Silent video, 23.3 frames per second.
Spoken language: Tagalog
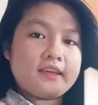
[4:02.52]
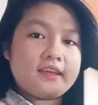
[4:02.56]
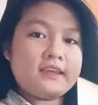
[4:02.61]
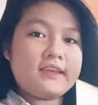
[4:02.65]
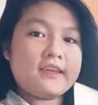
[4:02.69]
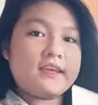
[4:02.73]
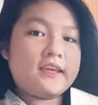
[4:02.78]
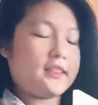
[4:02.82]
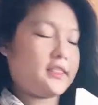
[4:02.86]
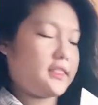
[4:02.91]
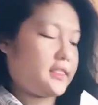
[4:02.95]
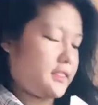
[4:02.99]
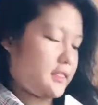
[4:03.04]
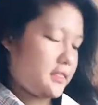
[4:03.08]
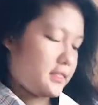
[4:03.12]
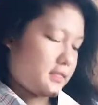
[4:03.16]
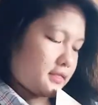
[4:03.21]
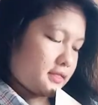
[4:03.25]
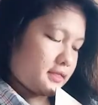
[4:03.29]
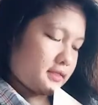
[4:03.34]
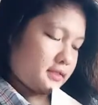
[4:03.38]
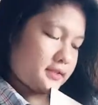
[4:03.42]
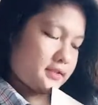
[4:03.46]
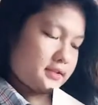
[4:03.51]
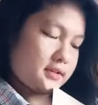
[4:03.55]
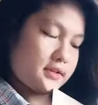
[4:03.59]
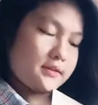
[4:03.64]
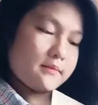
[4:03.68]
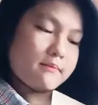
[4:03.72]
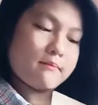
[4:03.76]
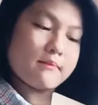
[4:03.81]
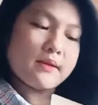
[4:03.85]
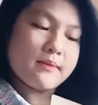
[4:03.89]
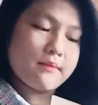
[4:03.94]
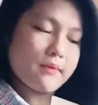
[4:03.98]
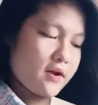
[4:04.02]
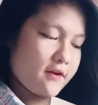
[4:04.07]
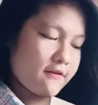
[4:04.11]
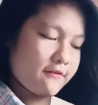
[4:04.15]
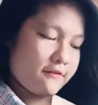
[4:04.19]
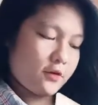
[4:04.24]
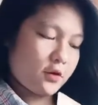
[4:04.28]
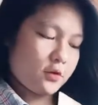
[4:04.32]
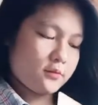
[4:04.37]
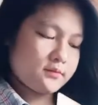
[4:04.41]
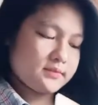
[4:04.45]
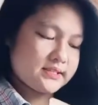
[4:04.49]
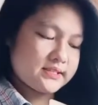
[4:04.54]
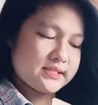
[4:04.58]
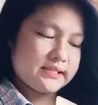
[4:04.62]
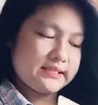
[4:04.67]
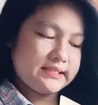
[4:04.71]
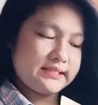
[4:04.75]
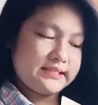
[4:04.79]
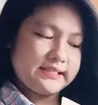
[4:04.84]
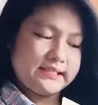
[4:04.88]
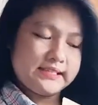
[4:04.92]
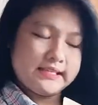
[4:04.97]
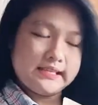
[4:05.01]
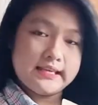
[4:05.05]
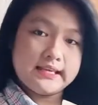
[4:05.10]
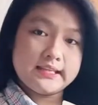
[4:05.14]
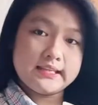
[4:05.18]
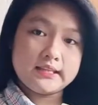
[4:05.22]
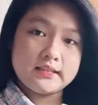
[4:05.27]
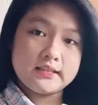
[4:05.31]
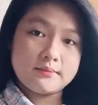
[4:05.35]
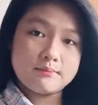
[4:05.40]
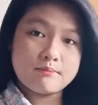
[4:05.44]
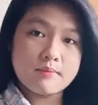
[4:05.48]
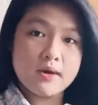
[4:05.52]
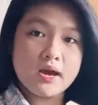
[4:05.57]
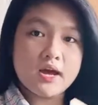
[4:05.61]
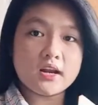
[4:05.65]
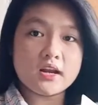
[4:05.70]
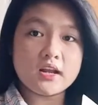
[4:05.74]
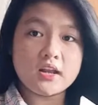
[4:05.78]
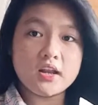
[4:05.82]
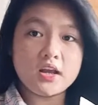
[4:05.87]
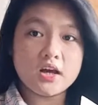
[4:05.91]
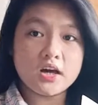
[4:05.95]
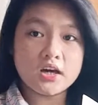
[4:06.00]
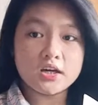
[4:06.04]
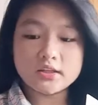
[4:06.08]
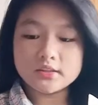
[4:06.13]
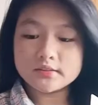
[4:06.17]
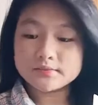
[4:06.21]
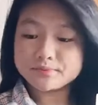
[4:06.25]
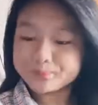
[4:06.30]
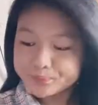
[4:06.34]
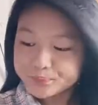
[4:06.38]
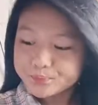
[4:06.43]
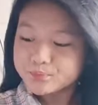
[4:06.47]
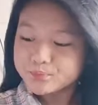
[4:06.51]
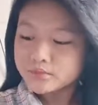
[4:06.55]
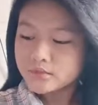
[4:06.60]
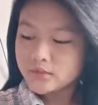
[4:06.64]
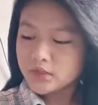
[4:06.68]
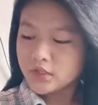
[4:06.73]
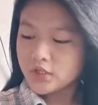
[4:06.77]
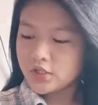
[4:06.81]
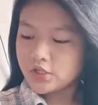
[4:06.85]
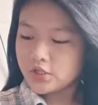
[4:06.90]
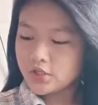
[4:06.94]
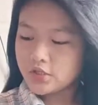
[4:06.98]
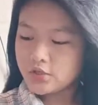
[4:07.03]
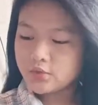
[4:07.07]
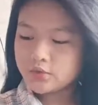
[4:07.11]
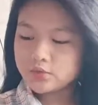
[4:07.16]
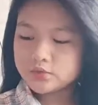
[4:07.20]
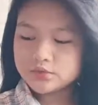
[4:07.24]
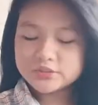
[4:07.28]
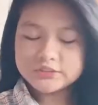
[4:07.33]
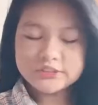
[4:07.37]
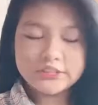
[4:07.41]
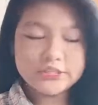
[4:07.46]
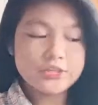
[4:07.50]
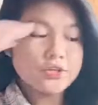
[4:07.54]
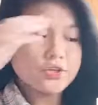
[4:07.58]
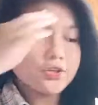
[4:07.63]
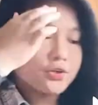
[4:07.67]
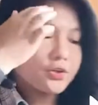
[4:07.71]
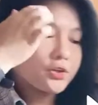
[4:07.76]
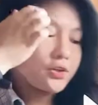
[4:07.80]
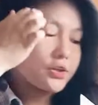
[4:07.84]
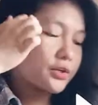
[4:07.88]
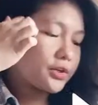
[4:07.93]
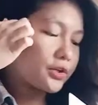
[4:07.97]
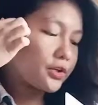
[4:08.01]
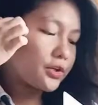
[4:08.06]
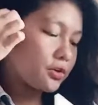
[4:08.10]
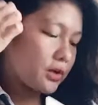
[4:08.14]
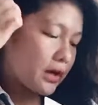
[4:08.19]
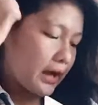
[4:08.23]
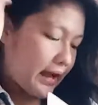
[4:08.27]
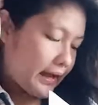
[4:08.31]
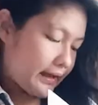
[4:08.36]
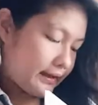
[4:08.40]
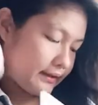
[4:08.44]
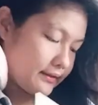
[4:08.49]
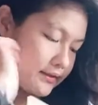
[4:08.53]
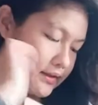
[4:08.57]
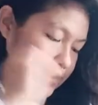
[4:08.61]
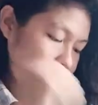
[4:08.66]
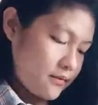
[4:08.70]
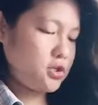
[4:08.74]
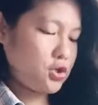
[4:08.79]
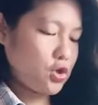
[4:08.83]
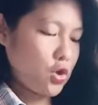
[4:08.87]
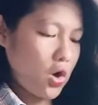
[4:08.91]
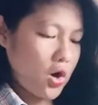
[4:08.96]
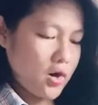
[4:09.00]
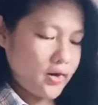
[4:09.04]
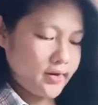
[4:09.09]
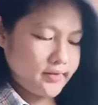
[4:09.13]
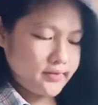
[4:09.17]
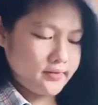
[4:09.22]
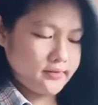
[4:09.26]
Yan. May mga foam sa gilid para lang, you know, secure yung item. Born.